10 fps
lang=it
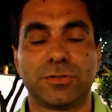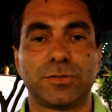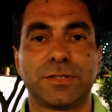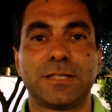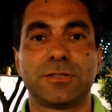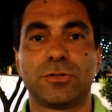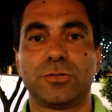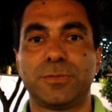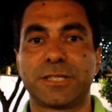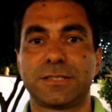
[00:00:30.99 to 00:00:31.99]
sono stati
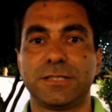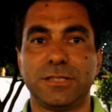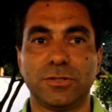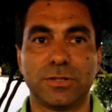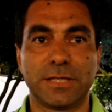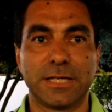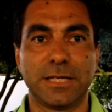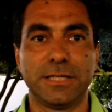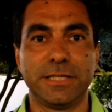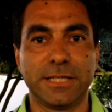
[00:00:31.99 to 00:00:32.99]
solo Martino e
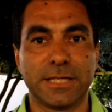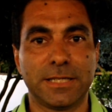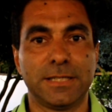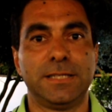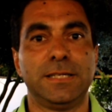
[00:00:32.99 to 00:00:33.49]
Gallinica,